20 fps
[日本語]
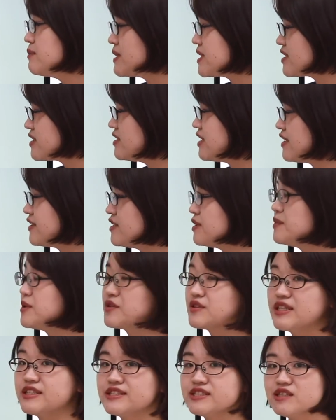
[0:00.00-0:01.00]
ま少なくと
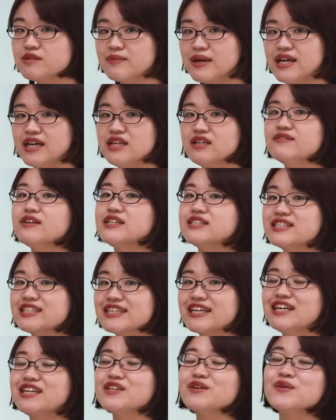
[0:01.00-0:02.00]
もテスト前には
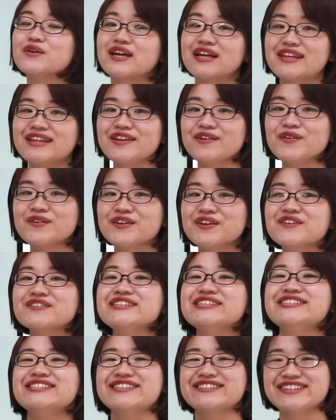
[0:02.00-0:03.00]
しっかりとやっておくよ
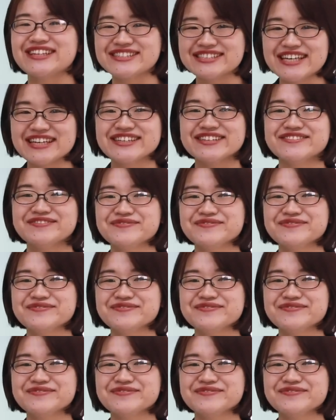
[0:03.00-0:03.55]
うにしてください